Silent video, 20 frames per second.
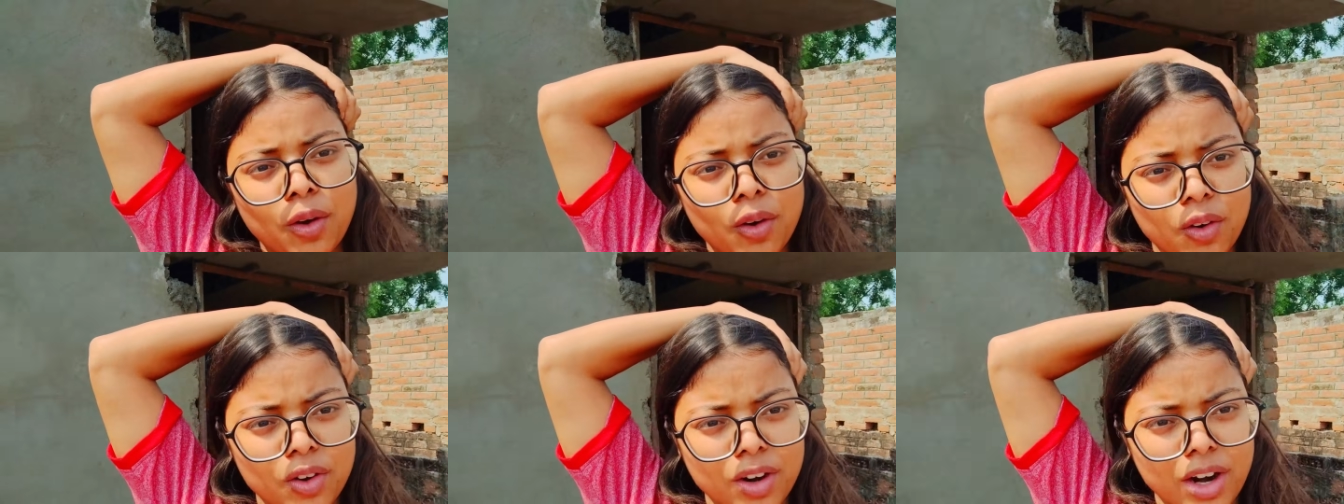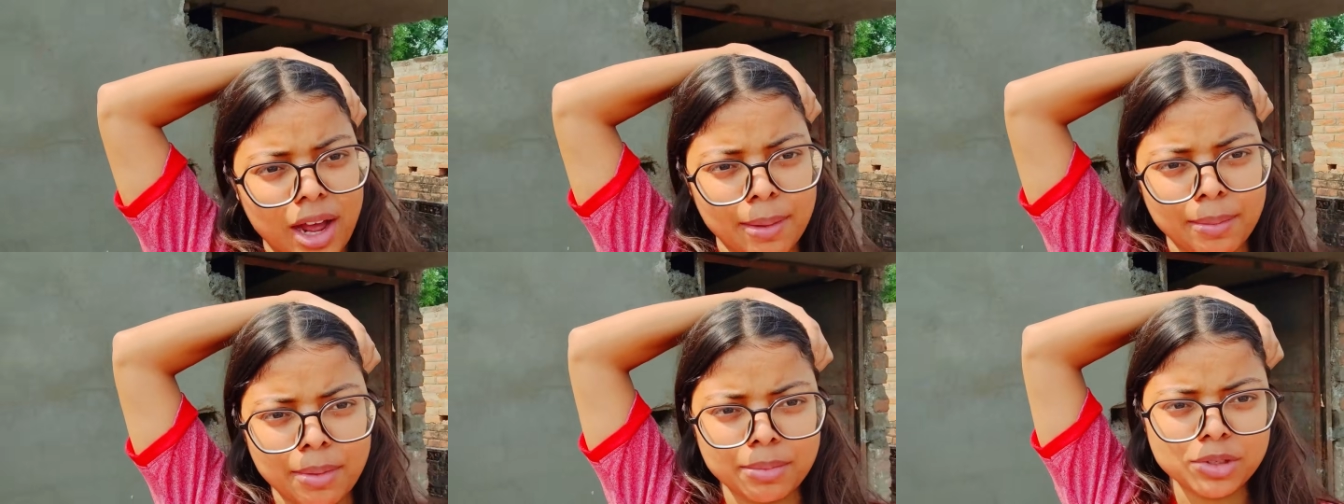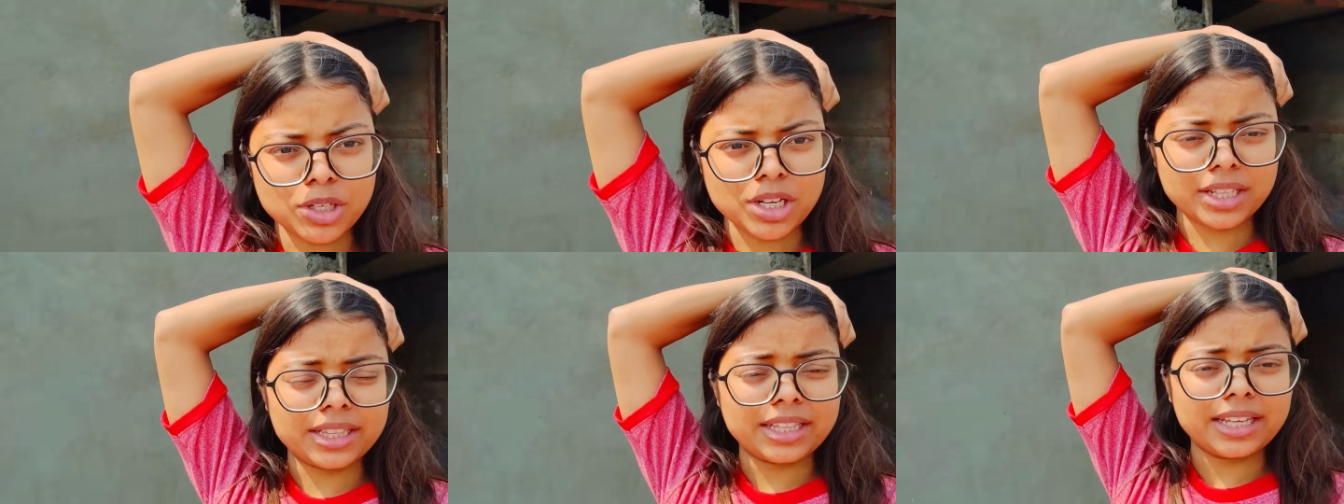और अब
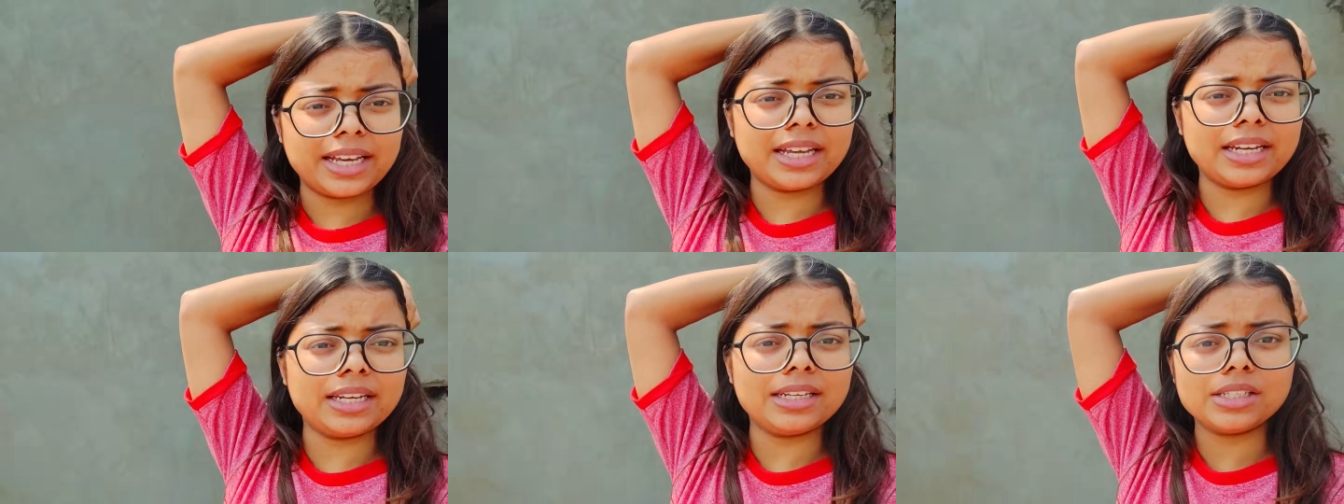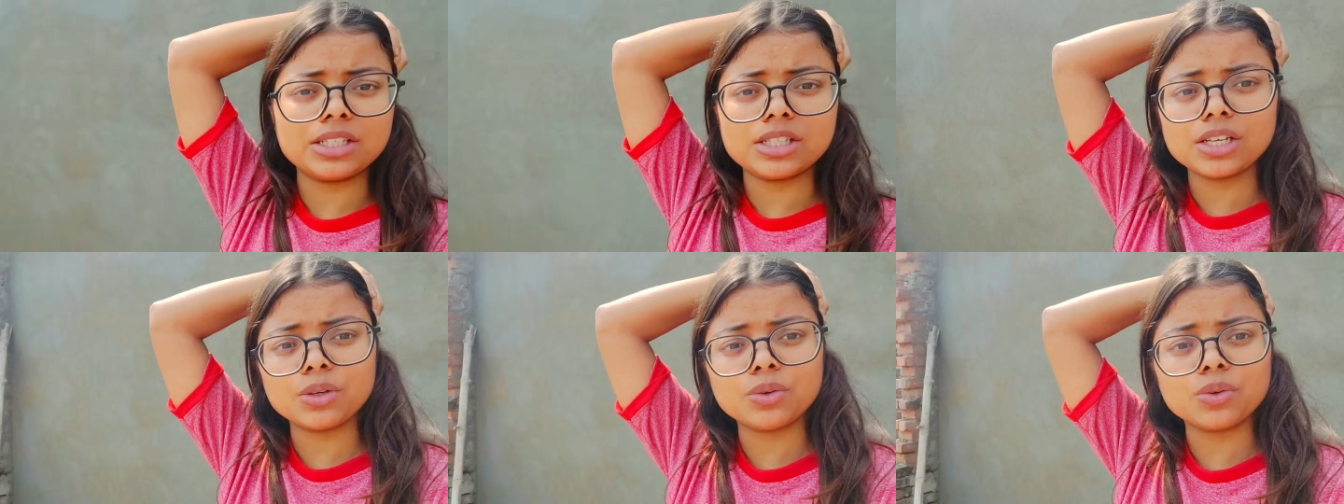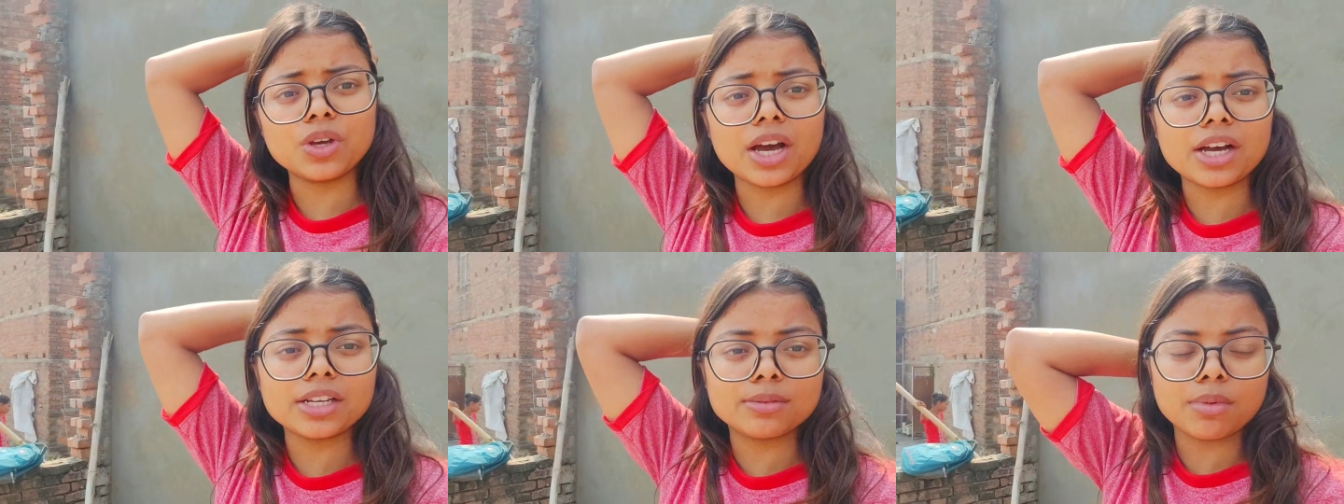हम चलते हैं नीचे
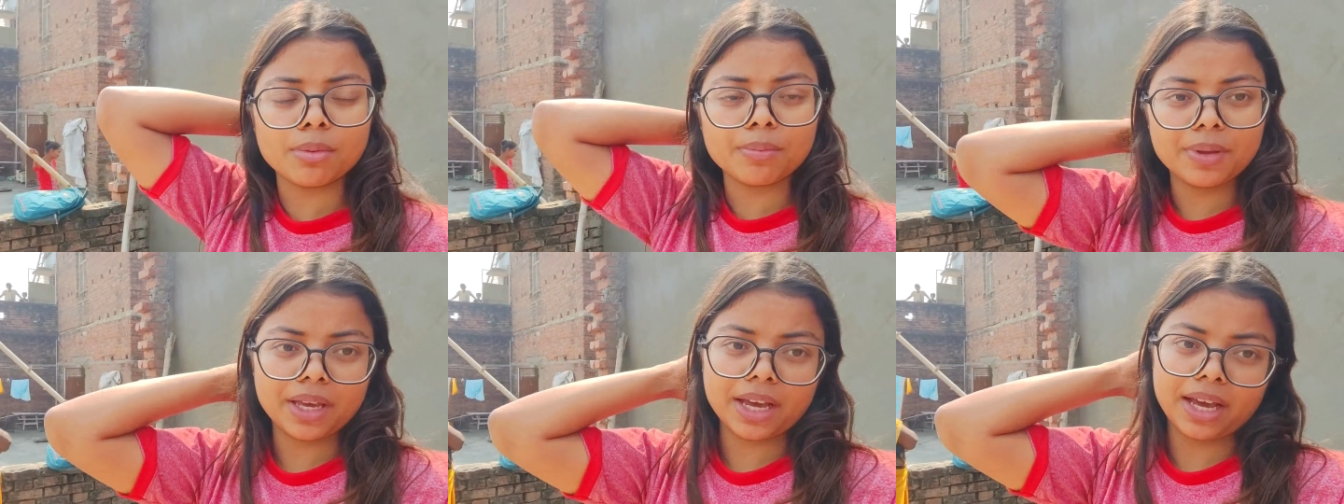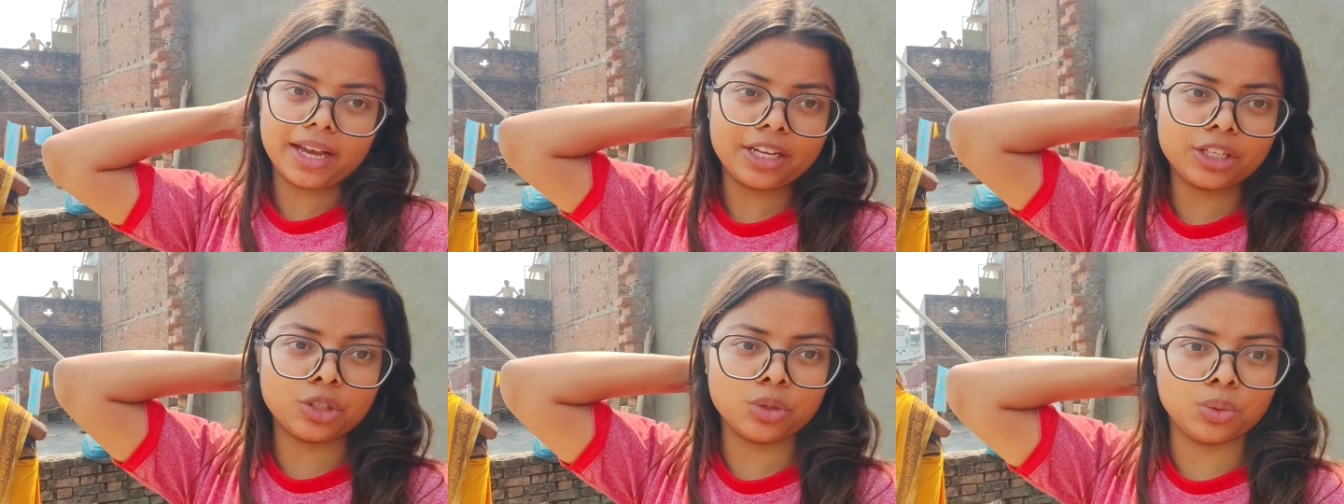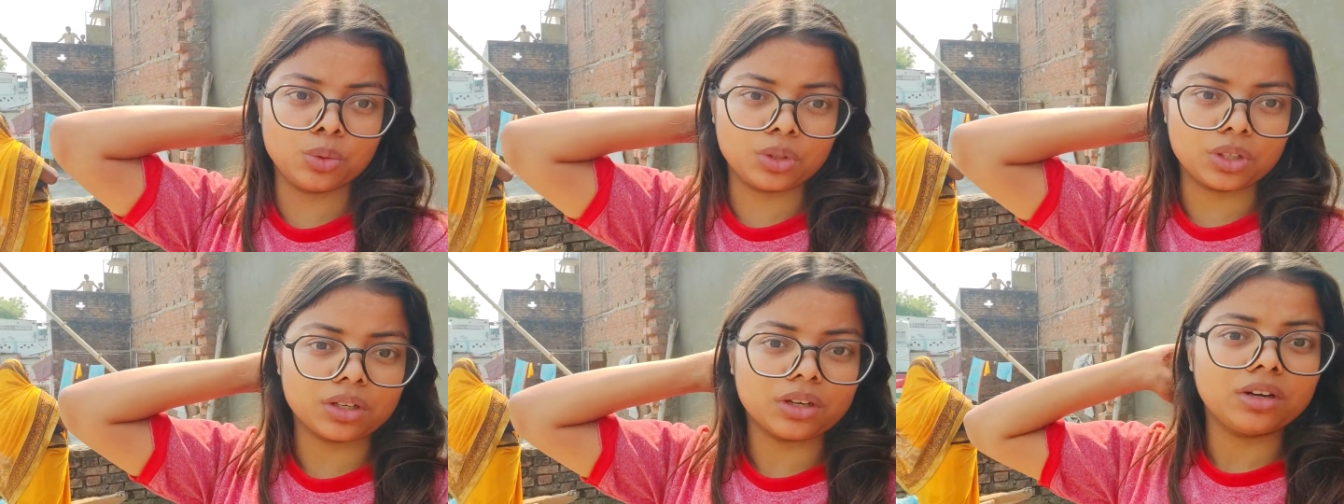क्योंकि आज मम्मी का है
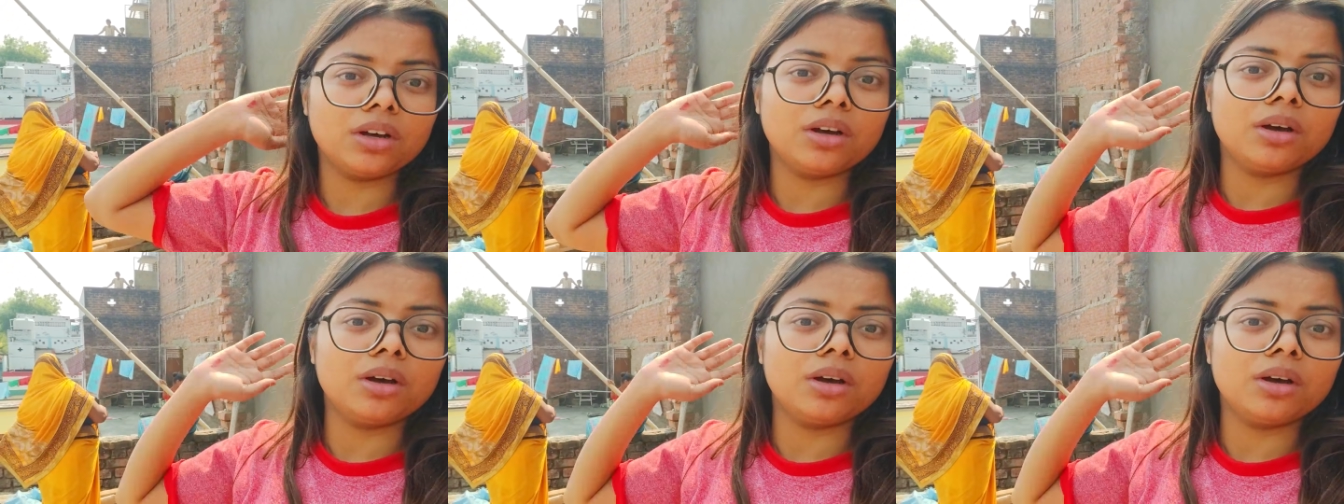शूट